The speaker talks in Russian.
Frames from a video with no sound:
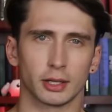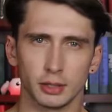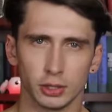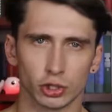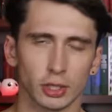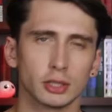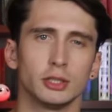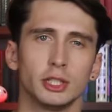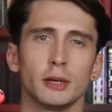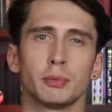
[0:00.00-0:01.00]
Ницше эта
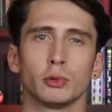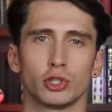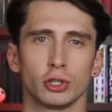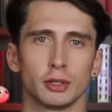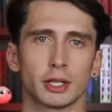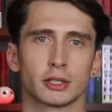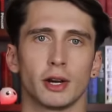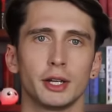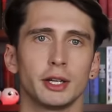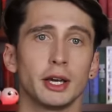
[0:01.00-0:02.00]
идея получила
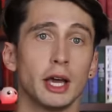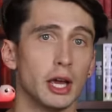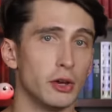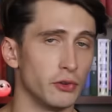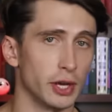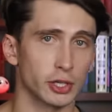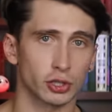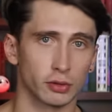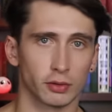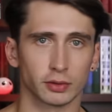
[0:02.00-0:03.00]
название
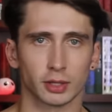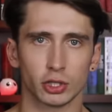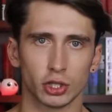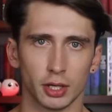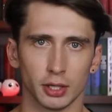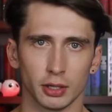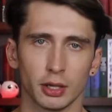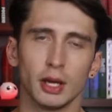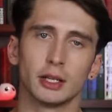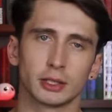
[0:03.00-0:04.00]
«вечного возвращения».
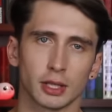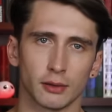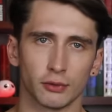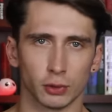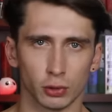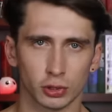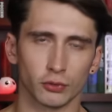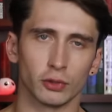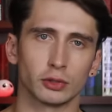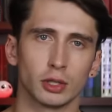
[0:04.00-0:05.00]
Сам
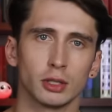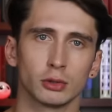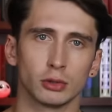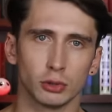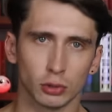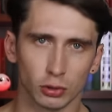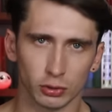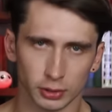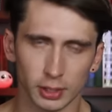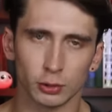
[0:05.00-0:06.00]
философ иллюстрирует ее
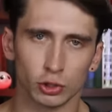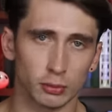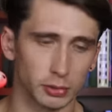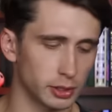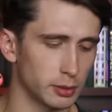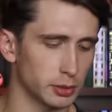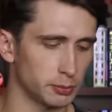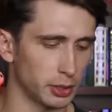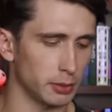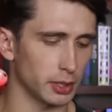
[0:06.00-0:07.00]
следующим мысленным
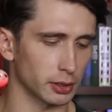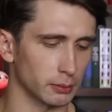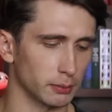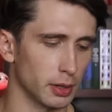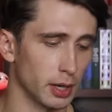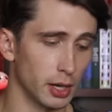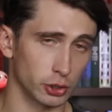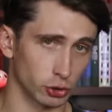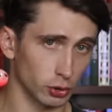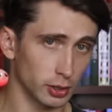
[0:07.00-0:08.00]
экспериментом.
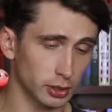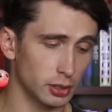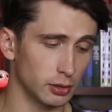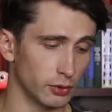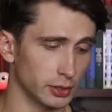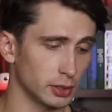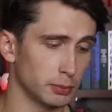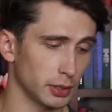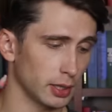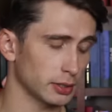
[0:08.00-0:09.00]
Что если в один
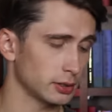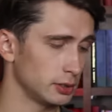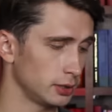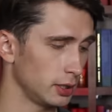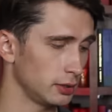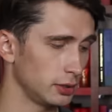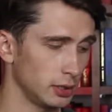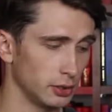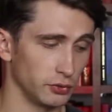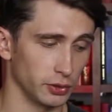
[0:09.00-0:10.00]
прекрасный день
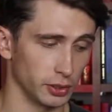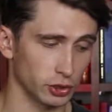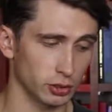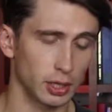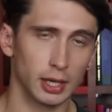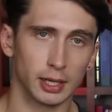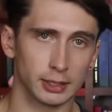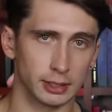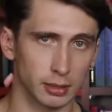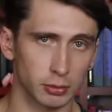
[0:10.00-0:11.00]
или вечер
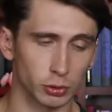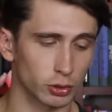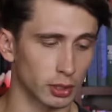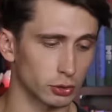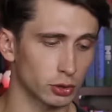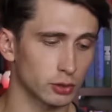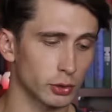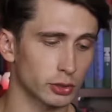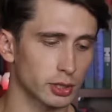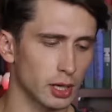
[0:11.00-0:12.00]
демон украдет
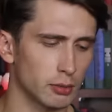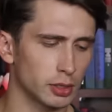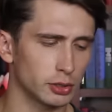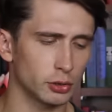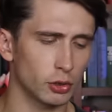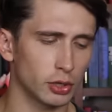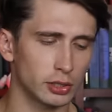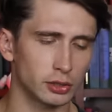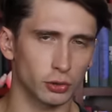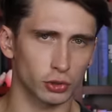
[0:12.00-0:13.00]
твое самое одинокое
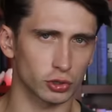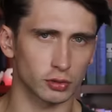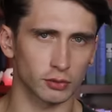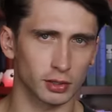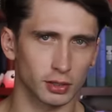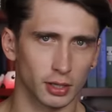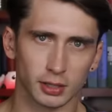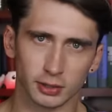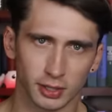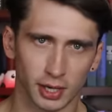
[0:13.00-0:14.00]
одиночество и
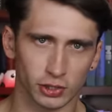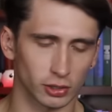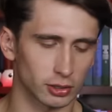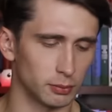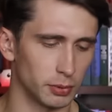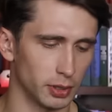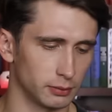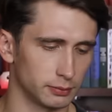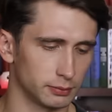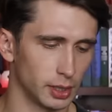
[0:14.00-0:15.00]
скажет тебе –
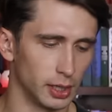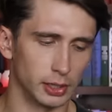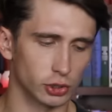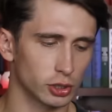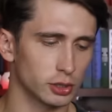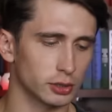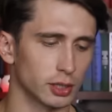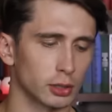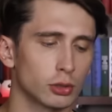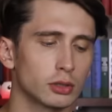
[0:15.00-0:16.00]
Жизнь,
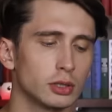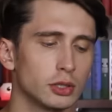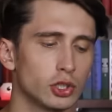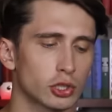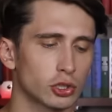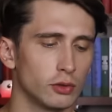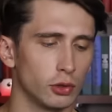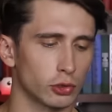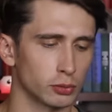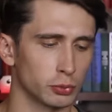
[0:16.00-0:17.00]
которую ты сейчас
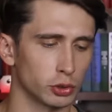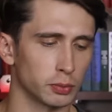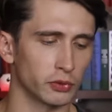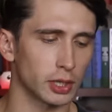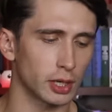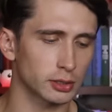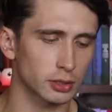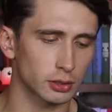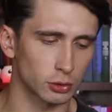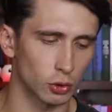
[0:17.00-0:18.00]
живешь, будет повторяться
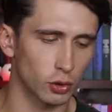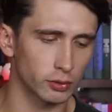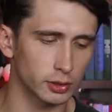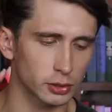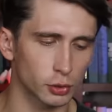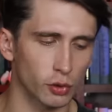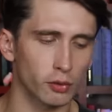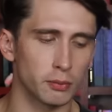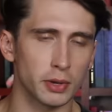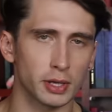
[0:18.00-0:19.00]
снова и снова
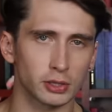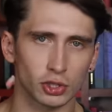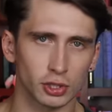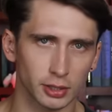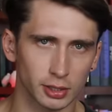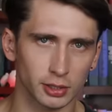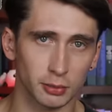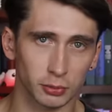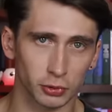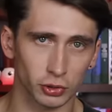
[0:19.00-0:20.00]
бесчисленное
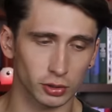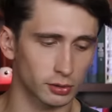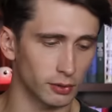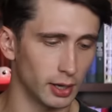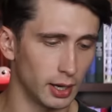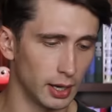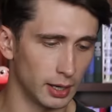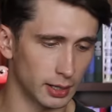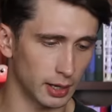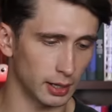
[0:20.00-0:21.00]
множество
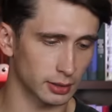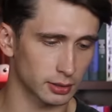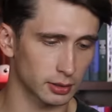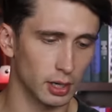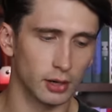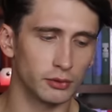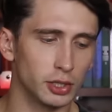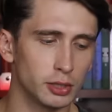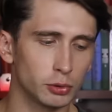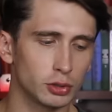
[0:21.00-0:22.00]
раз. В ней
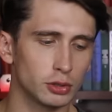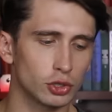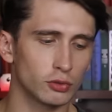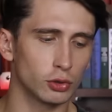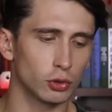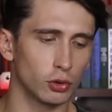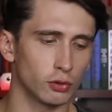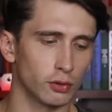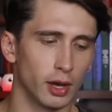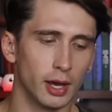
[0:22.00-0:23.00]
не будет ничего
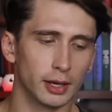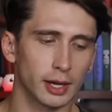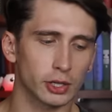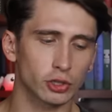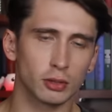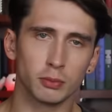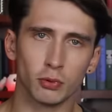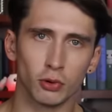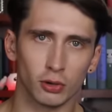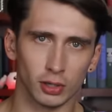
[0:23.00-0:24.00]
нового. Каждая
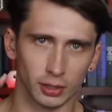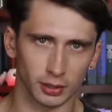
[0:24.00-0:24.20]
боль и